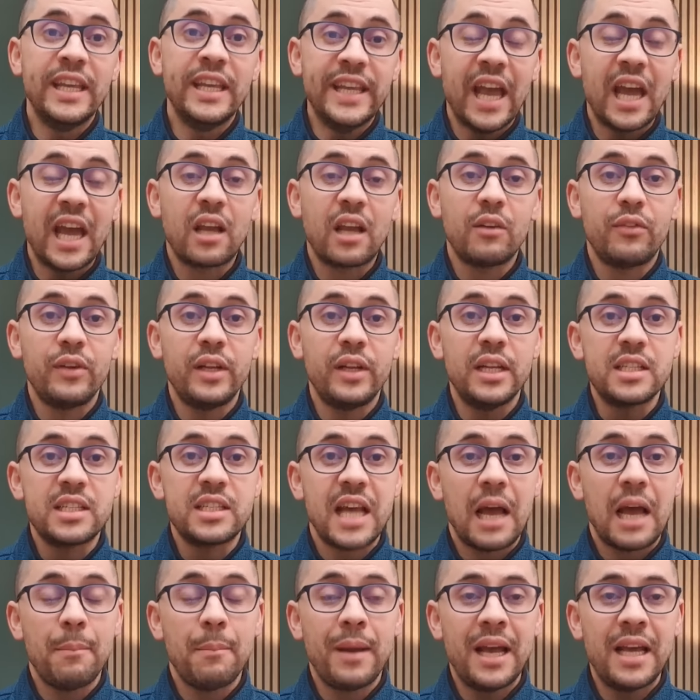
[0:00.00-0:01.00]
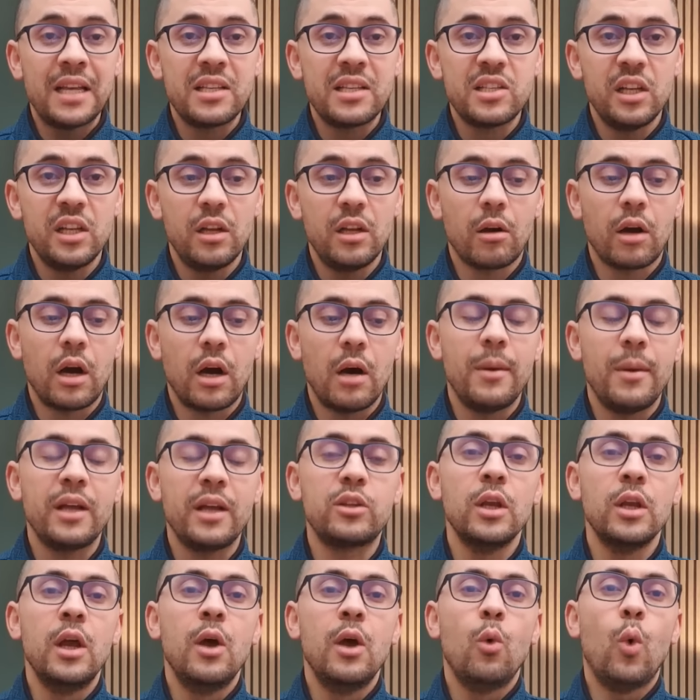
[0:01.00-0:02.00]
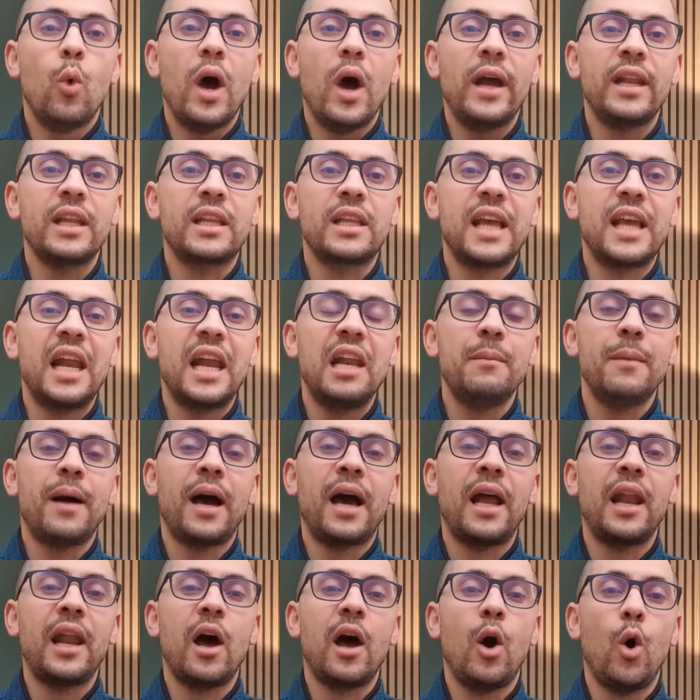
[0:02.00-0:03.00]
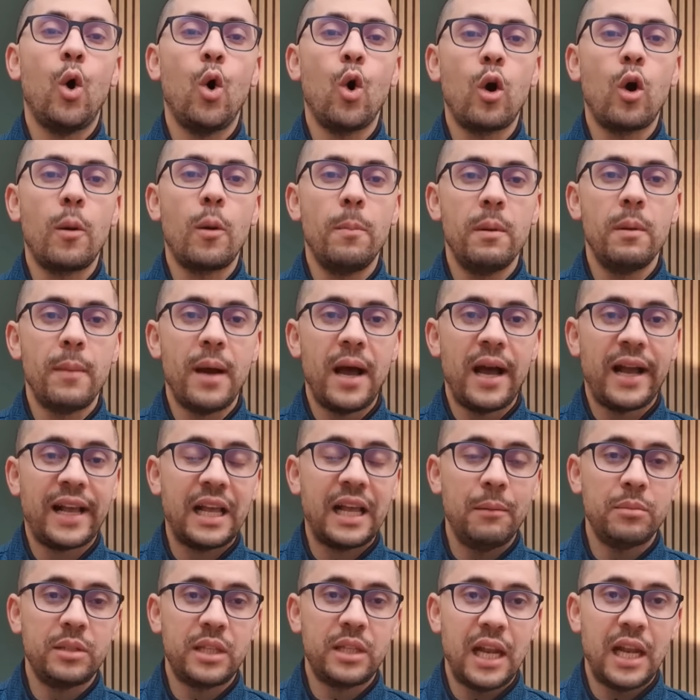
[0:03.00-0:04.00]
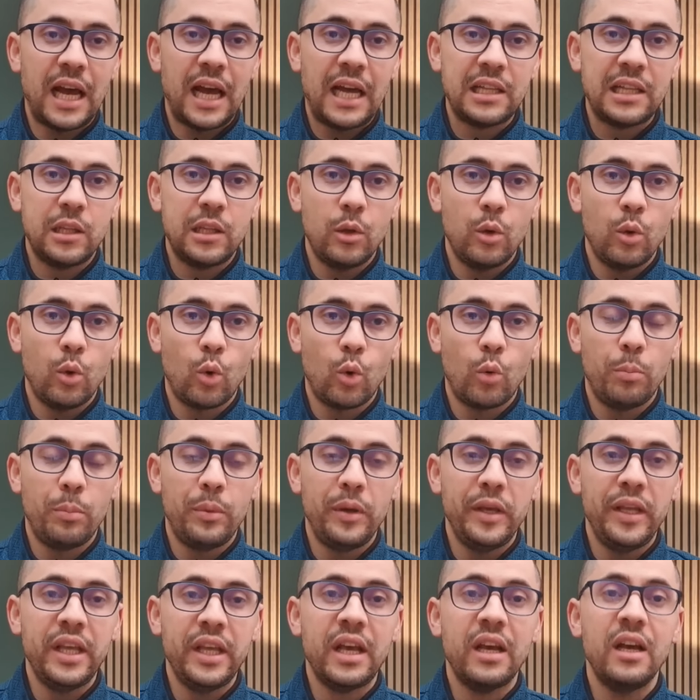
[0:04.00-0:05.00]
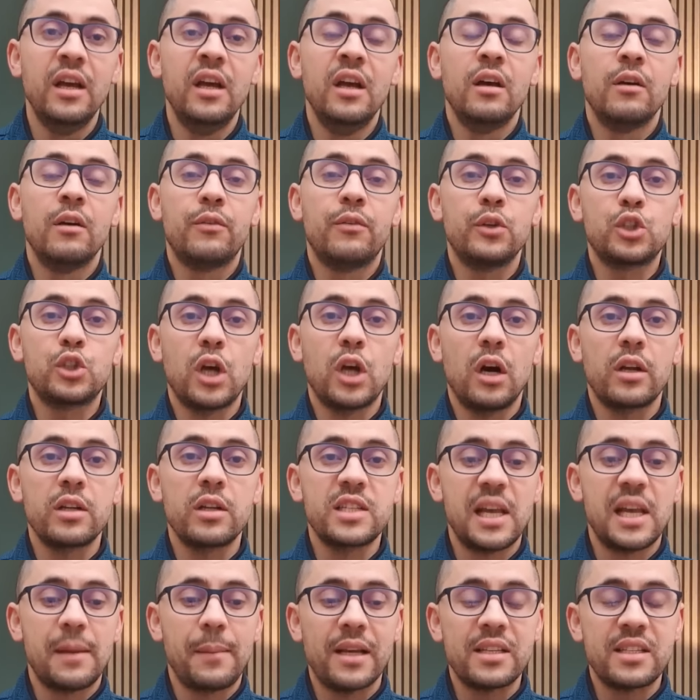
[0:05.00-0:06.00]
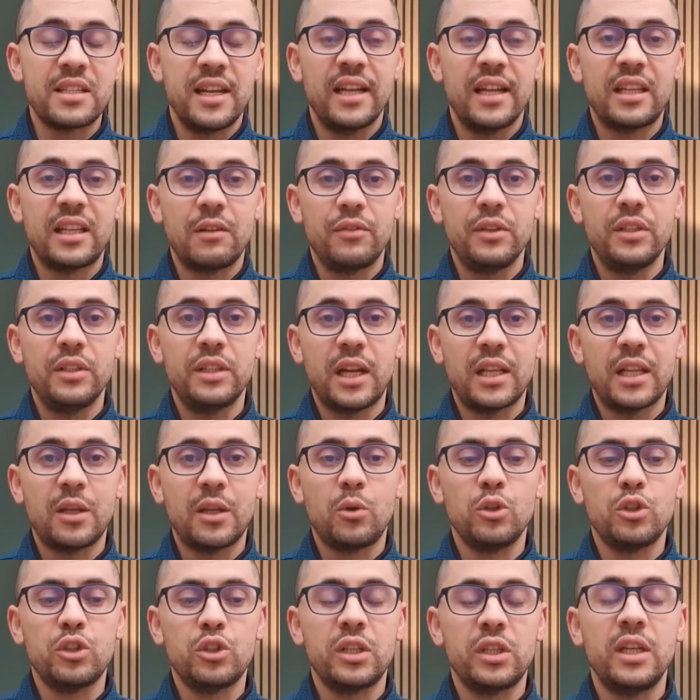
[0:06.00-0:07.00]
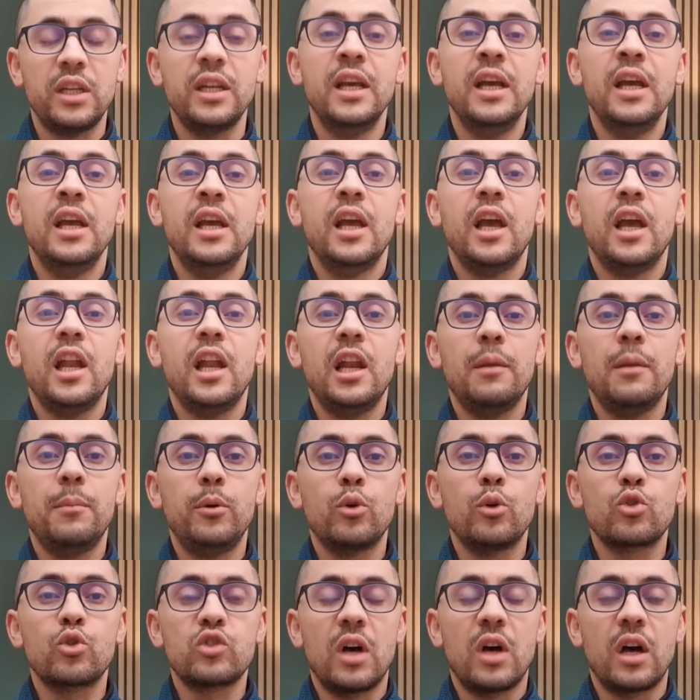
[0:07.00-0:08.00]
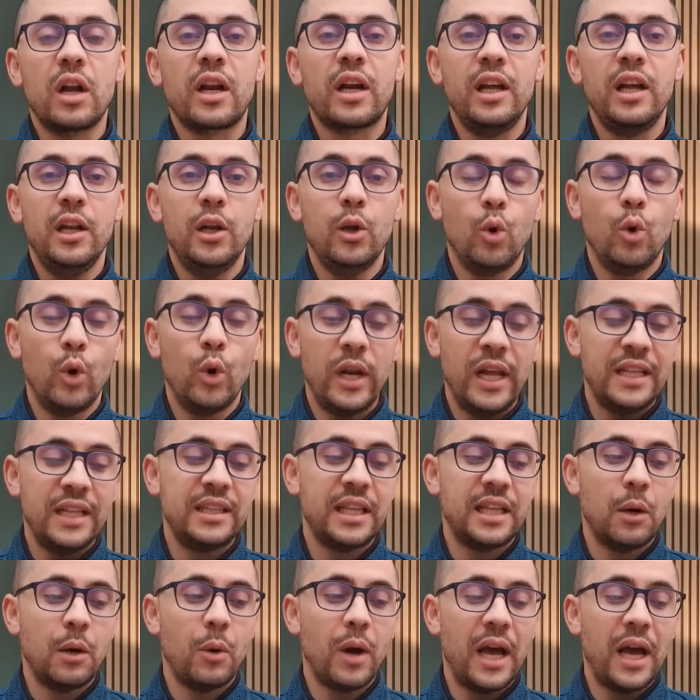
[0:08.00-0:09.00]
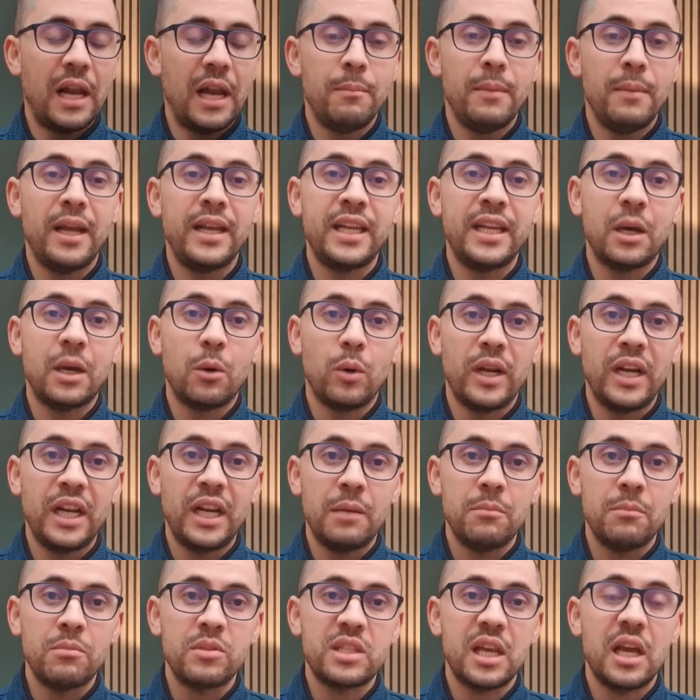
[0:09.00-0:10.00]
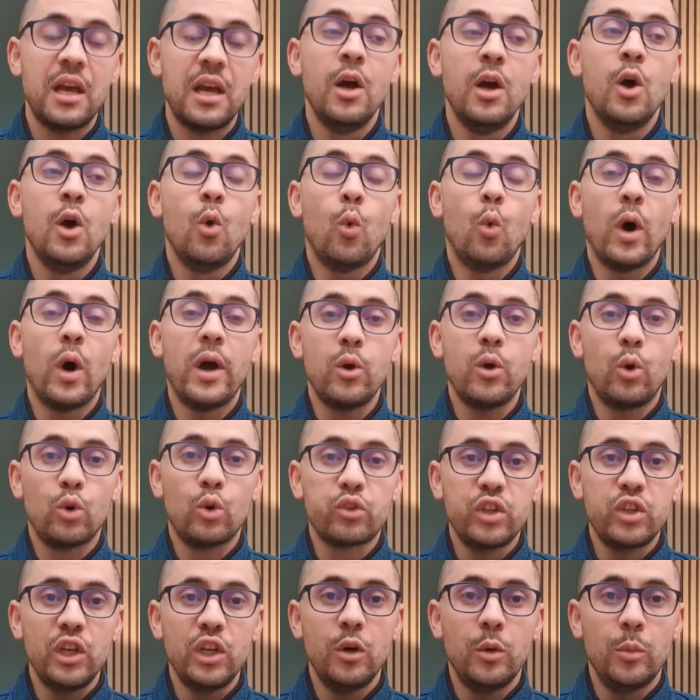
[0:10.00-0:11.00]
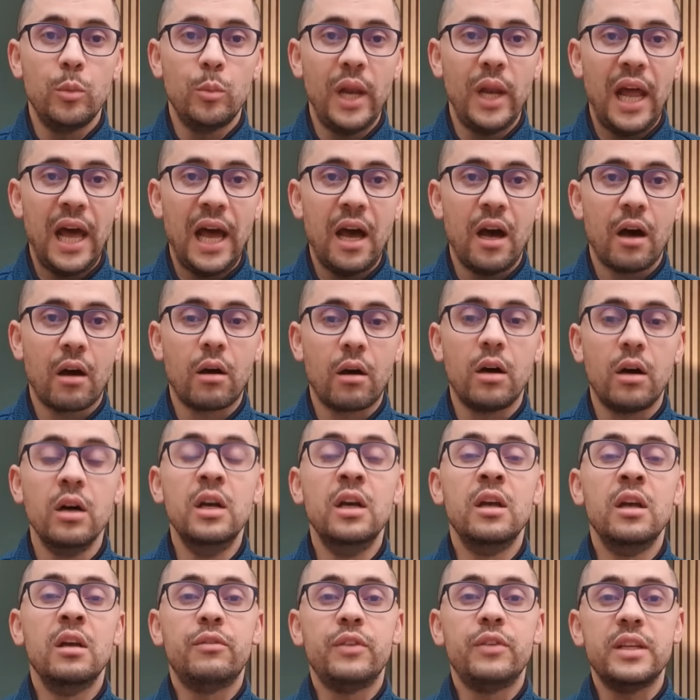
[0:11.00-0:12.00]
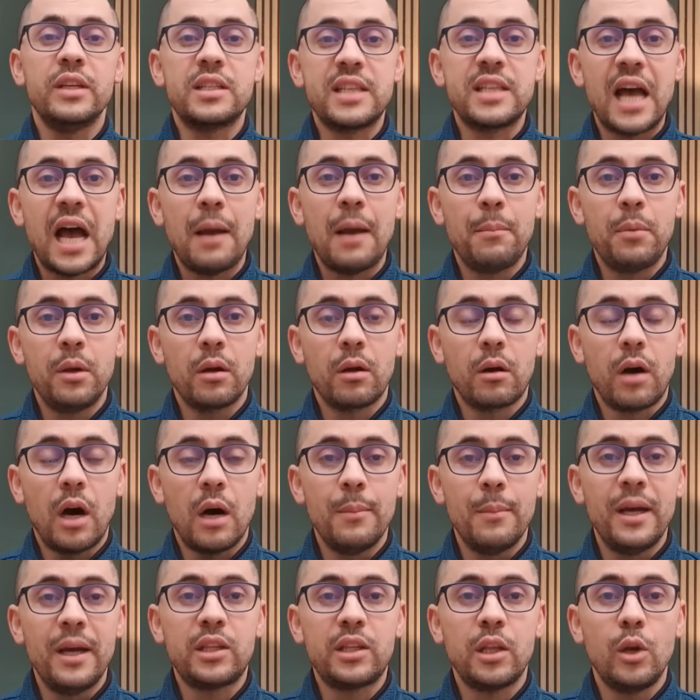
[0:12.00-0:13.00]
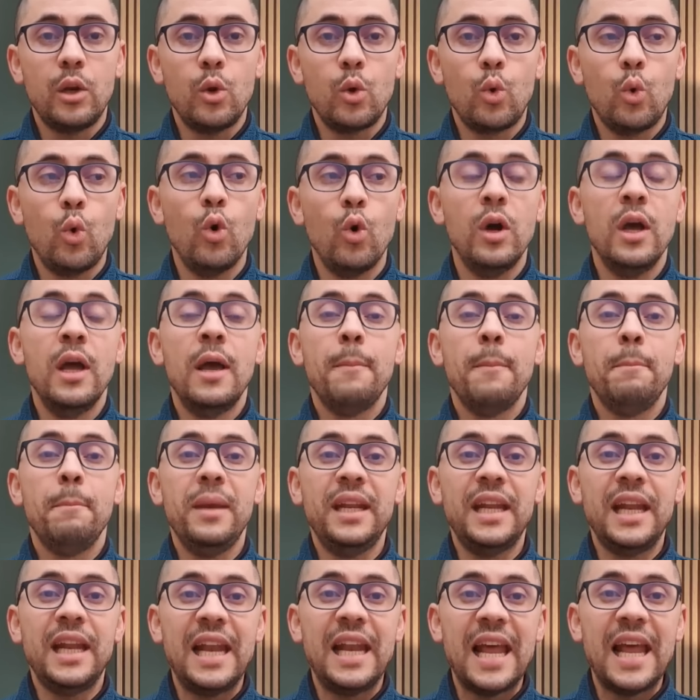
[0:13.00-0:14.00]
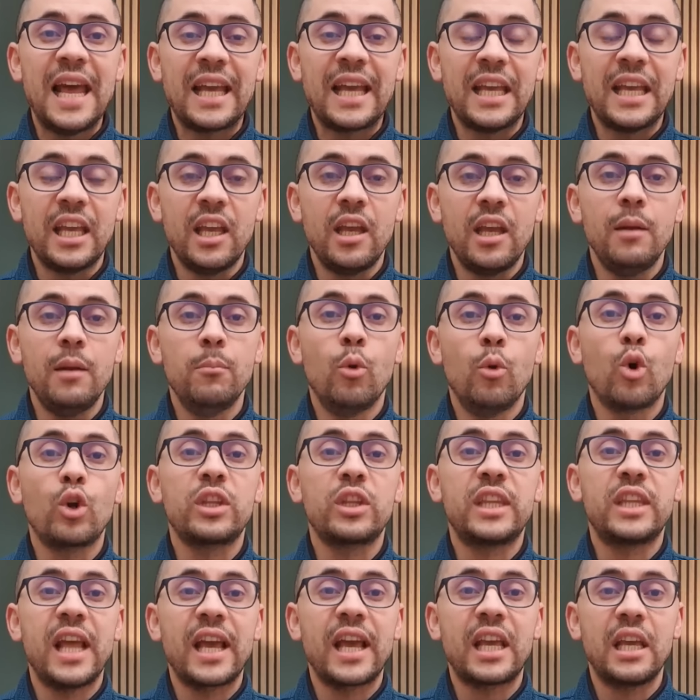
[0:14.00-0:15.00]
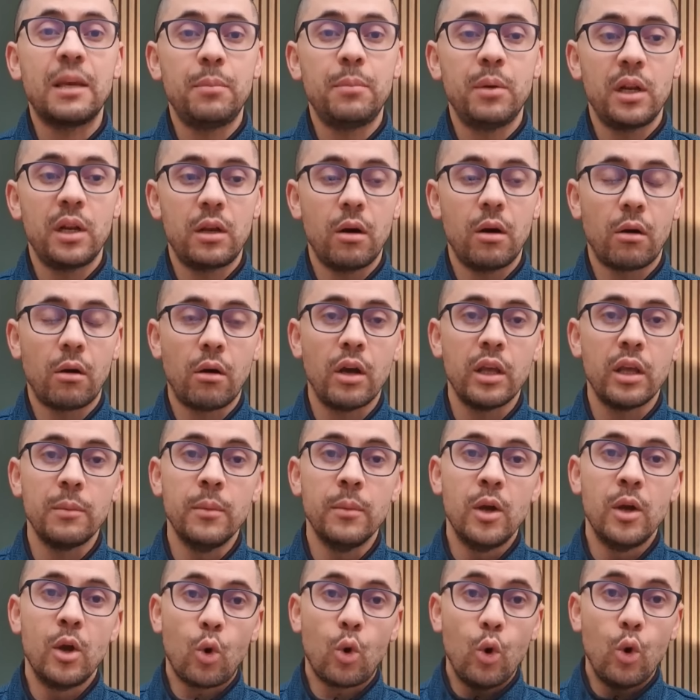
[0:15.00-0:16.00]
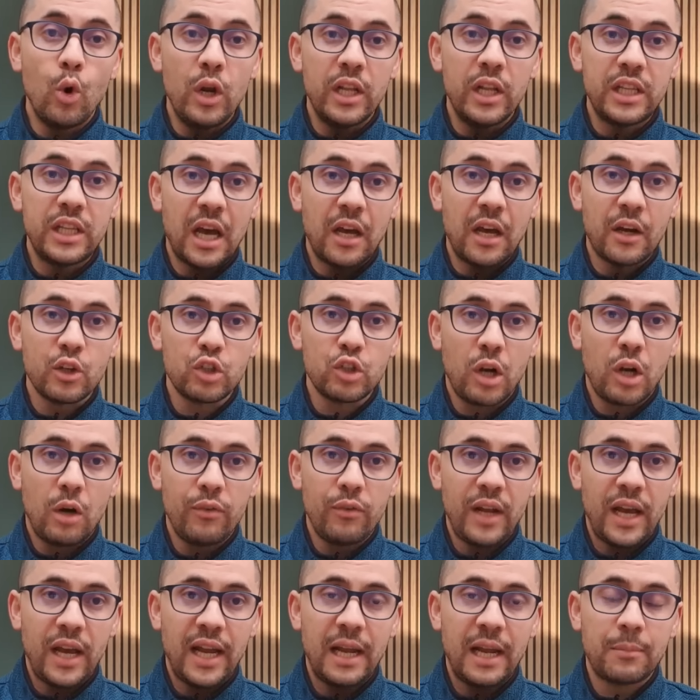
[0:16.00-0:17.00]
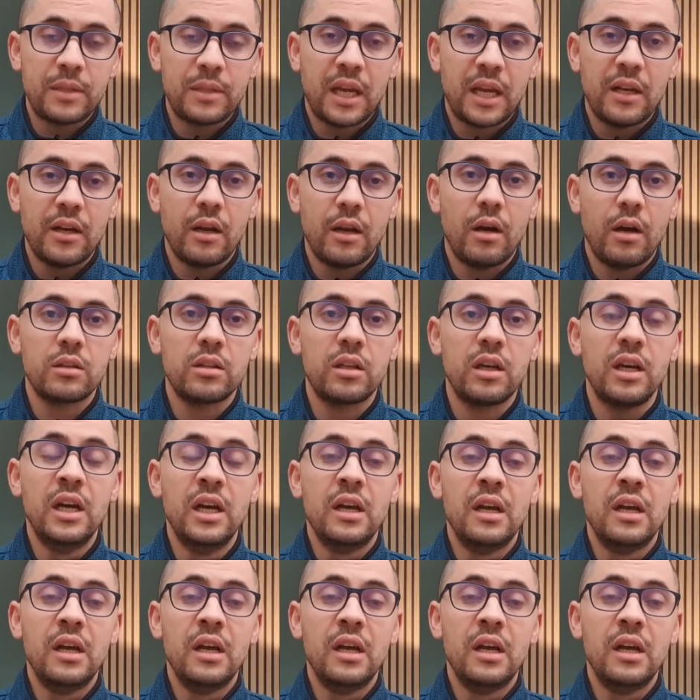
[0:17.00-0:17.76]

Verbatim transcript: يكفي لسحب هذه الإقامات وهنتكلم على حكم محكمة العدل الأوروبية في شهر 7 سنة 2023 اللي بيصرح لهولندا وألمانيا والنمسا ويعطيهم الحق في سحب إقامات اللجوء من اللاجئين مرتكب الجرائم كل ده هنشرحه في الحلقة بتاع النهاردة